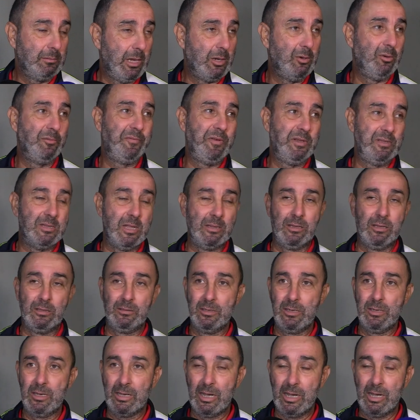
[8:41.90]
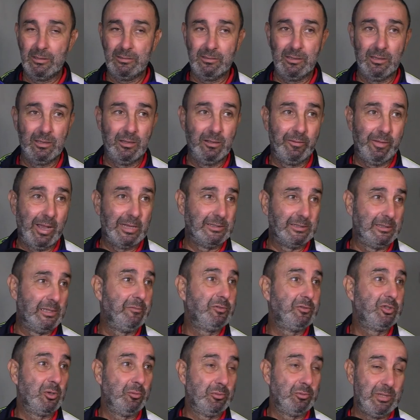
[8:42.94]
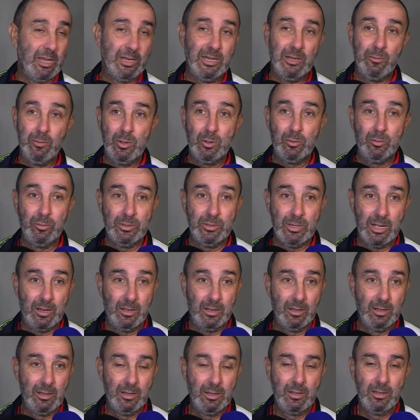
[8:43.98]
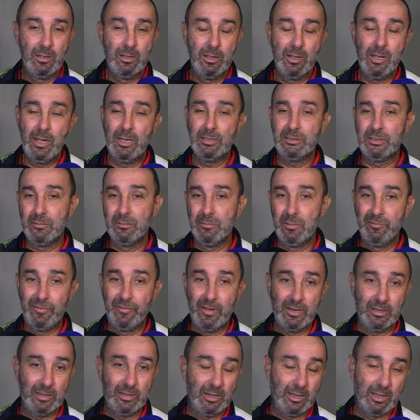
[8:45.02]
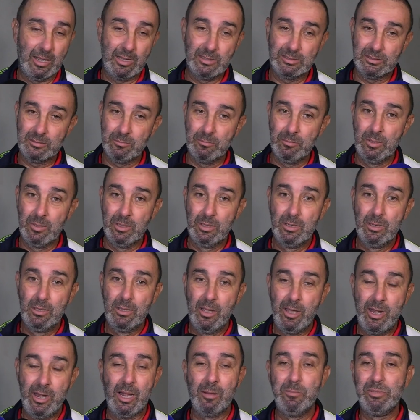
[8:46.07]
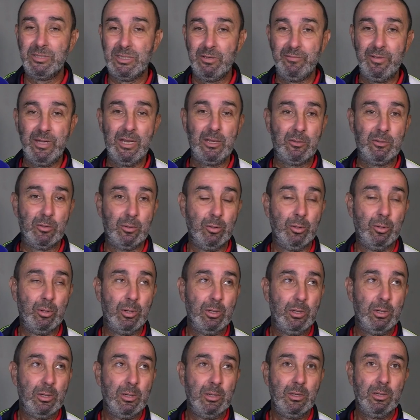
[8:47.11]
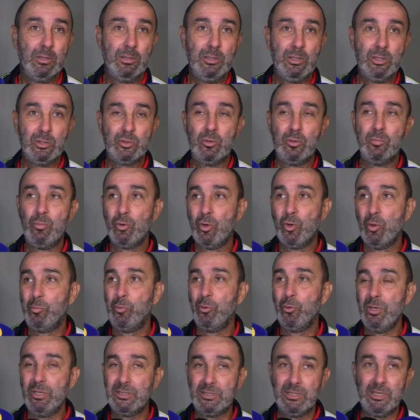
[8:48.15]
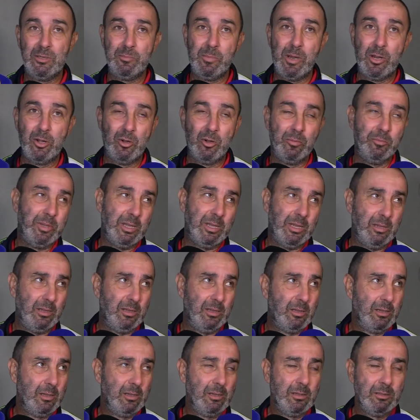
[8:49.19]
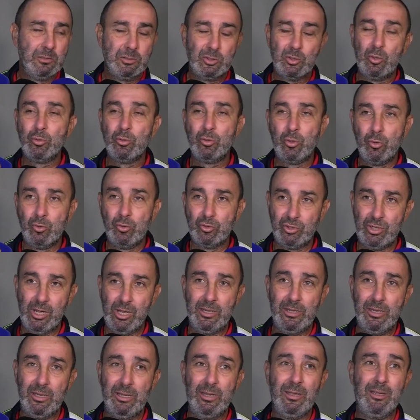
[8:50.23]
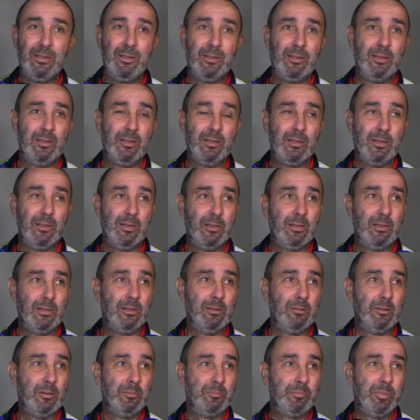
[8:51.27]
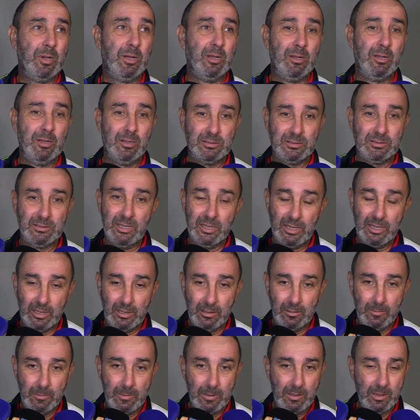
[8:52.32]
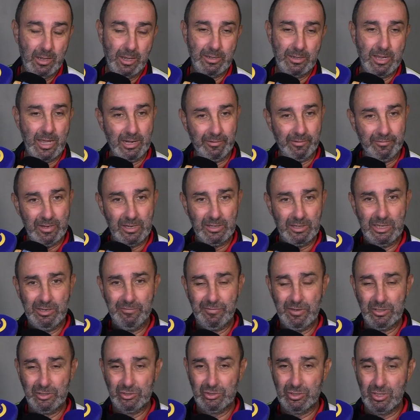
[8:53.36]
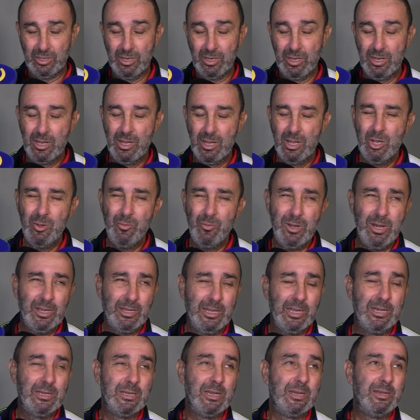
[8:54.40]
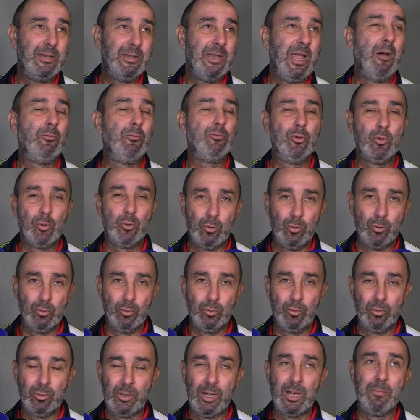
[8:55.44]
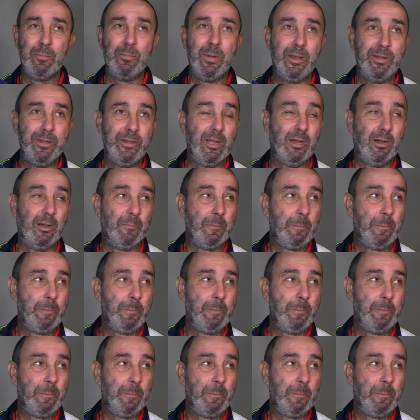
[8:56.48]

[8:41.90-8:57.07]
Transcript: كانوا فيدنا ثلاث نقاط آه، خاصه في الشوط الثاني وين كنا احسن من فريق الخصم رغم سي فري كو إيزو مونوبوليزي البالون مي سون دونج يعني آه ستيريل حنا عرفنا كيفاش ولكن نعاود نقولوا رغم ان